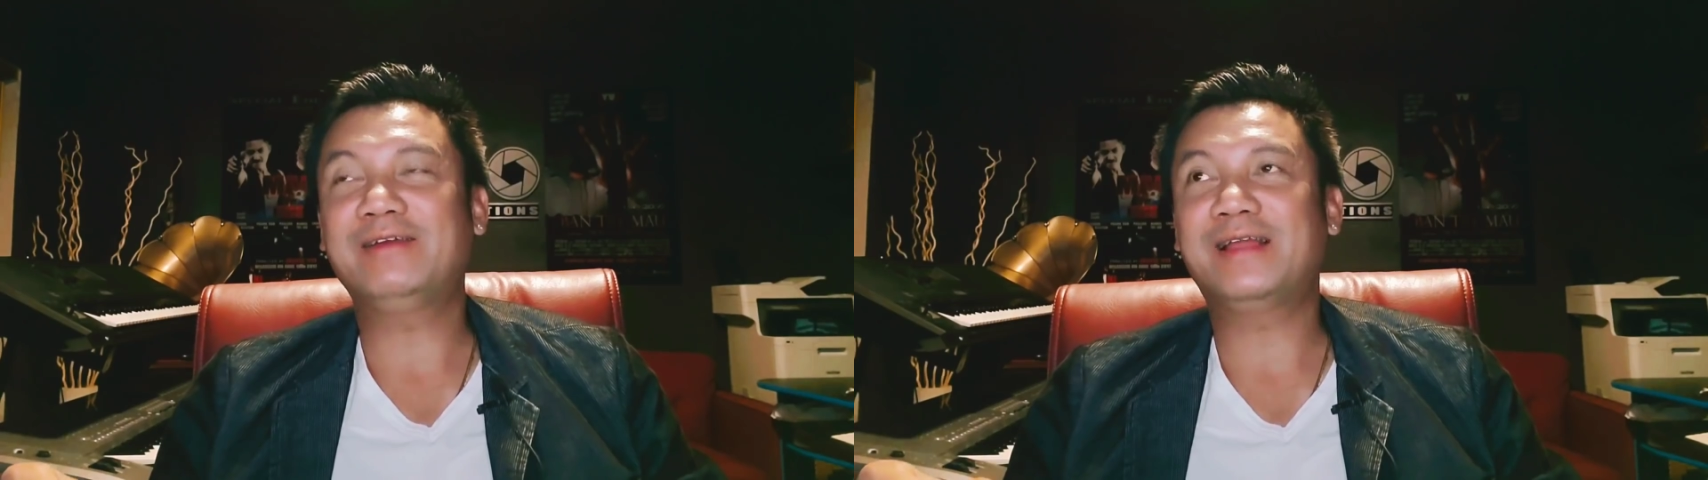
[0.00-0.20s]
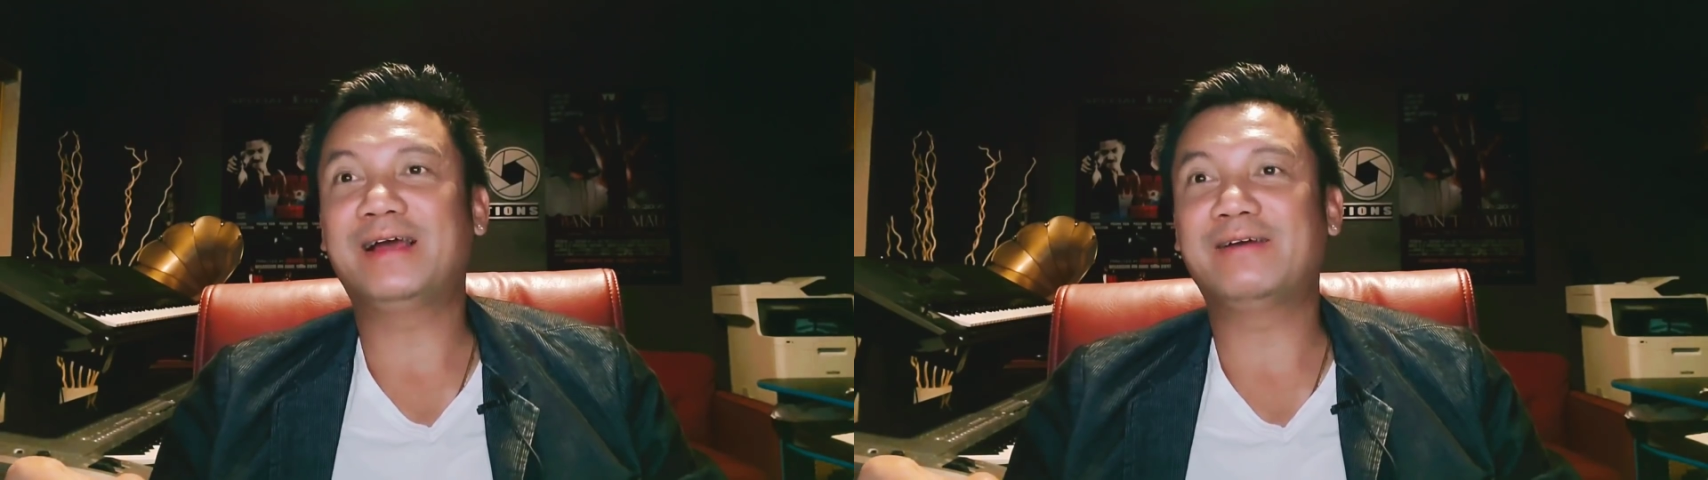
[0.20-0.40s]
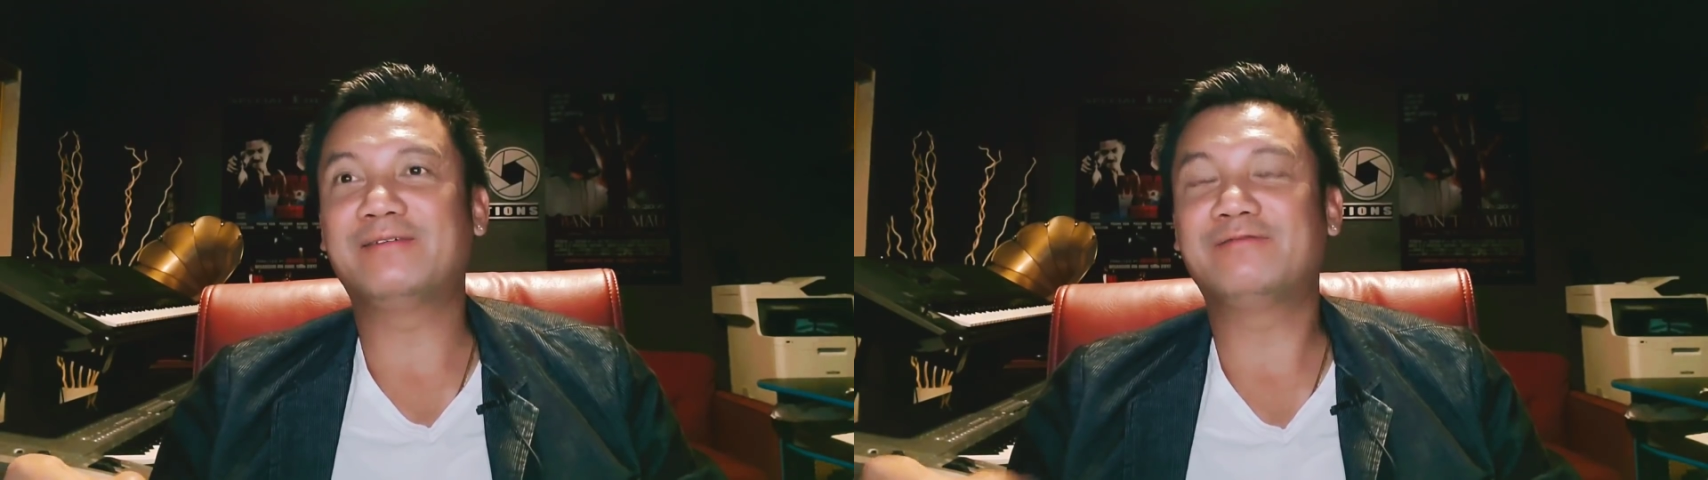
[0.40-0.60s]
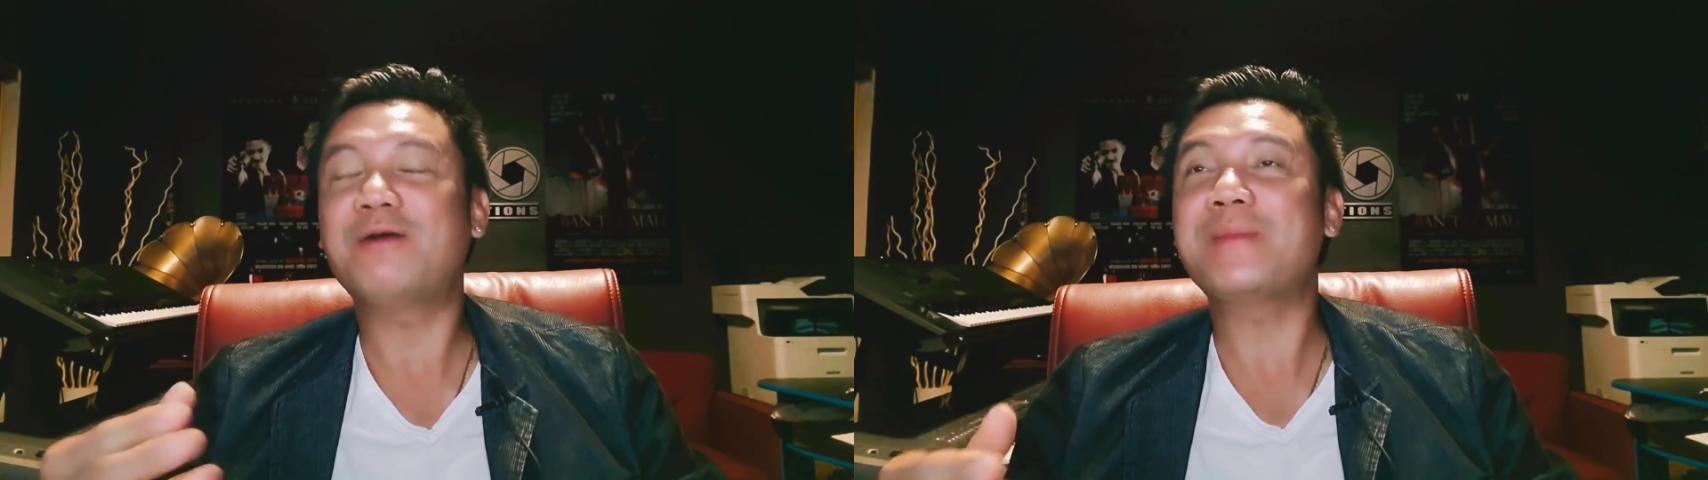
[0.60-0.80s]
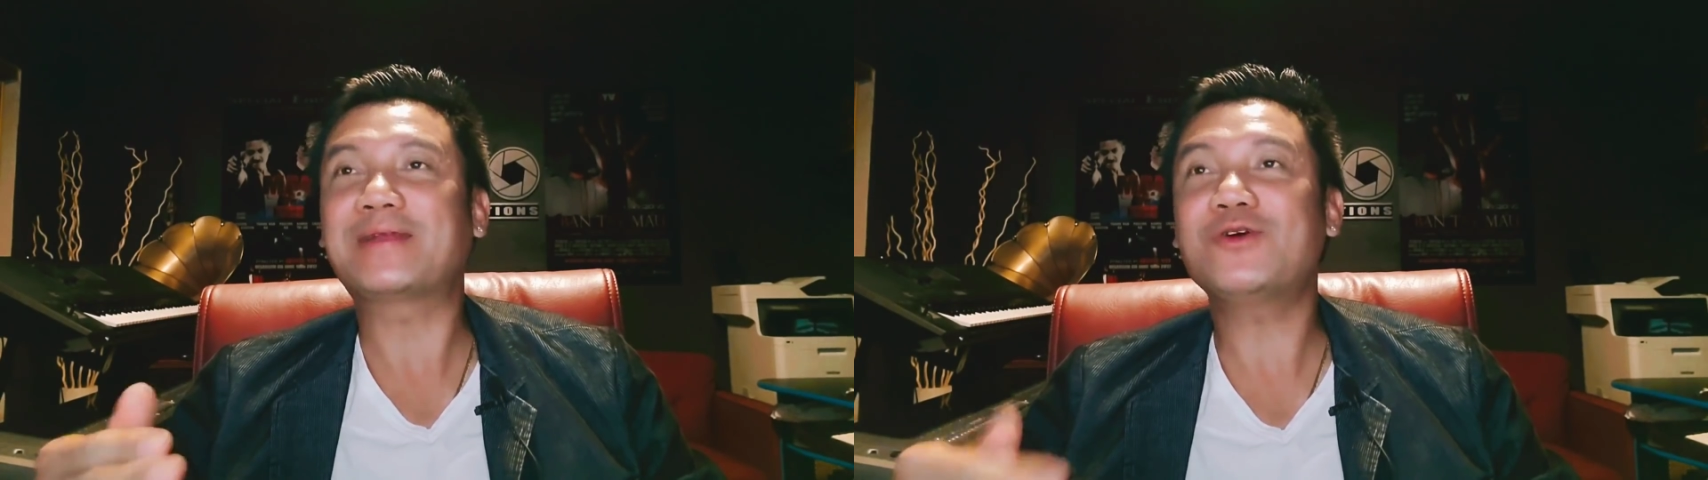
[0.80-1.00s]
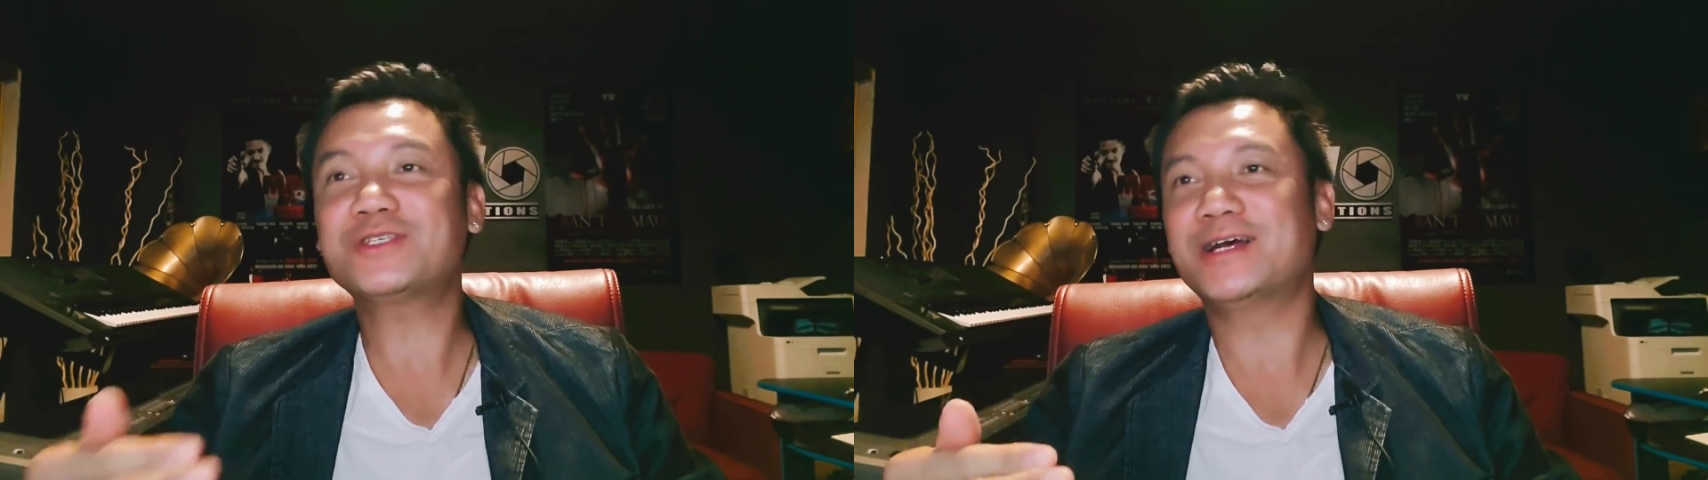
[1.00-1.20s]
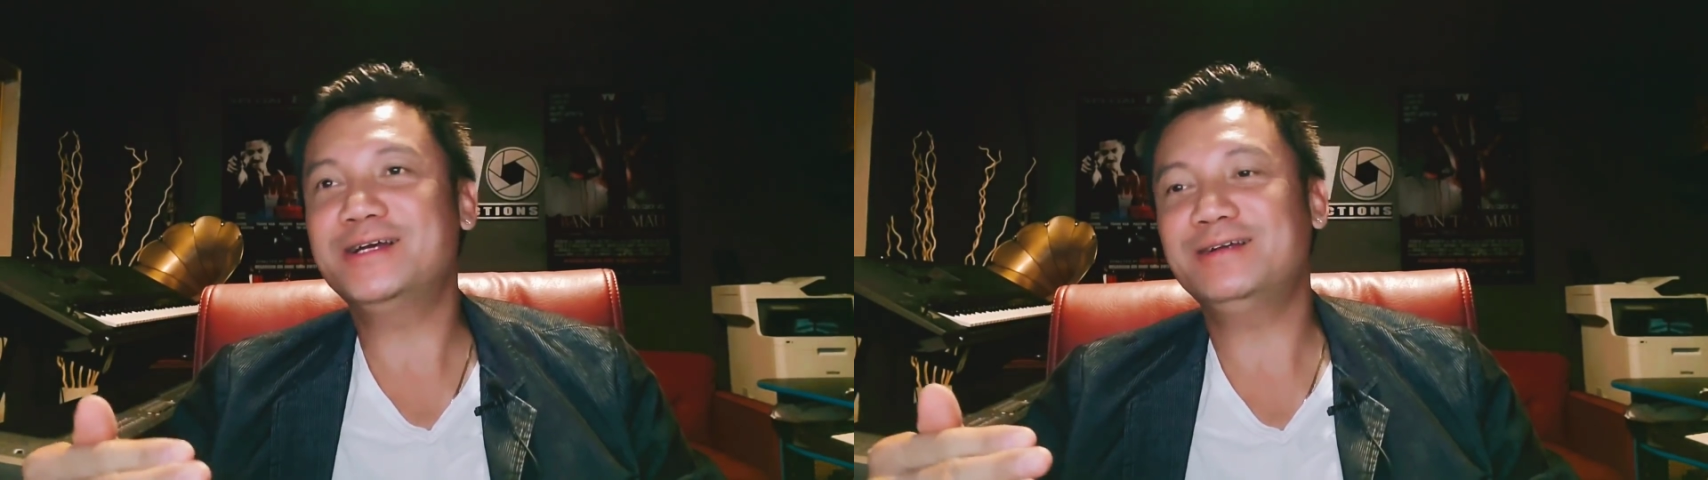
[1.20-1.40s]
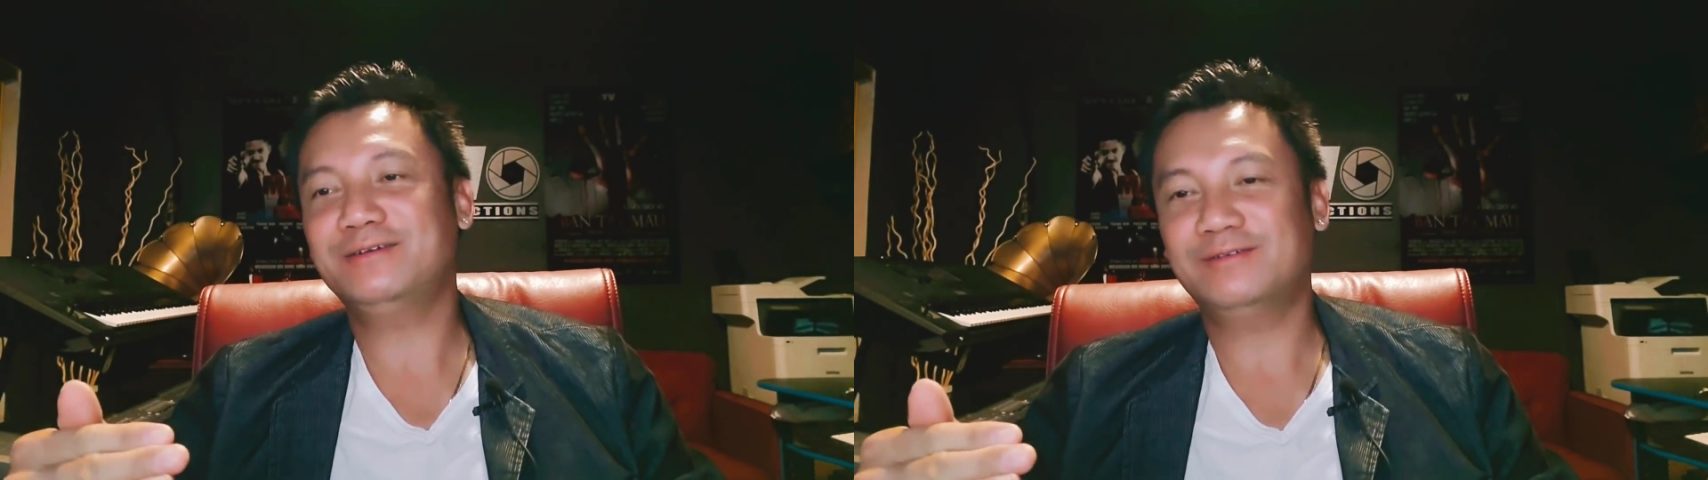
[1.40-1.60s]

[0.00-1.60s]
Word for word: là phân biệt đối xử